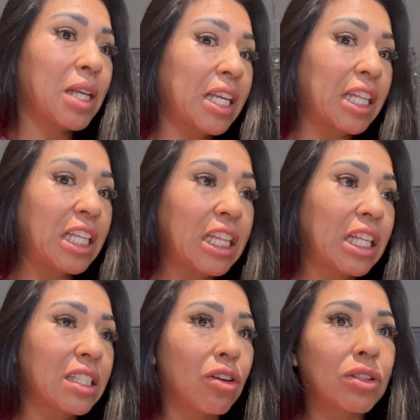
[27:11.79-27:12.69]

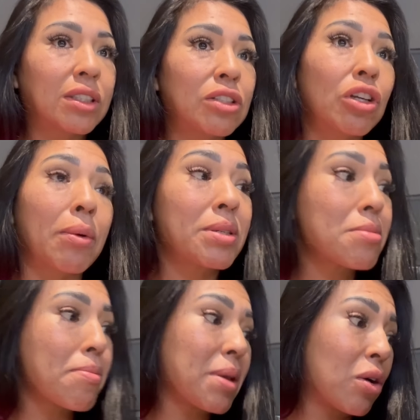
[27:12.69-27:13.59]
galletitas y cosas esas que a veces
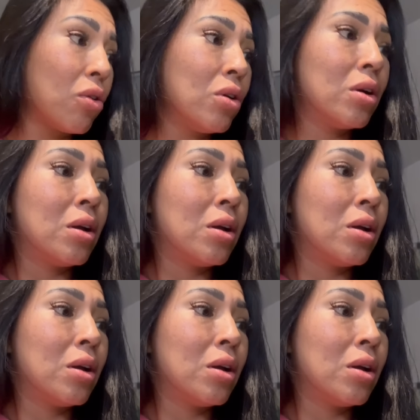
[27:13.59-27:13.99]
me pico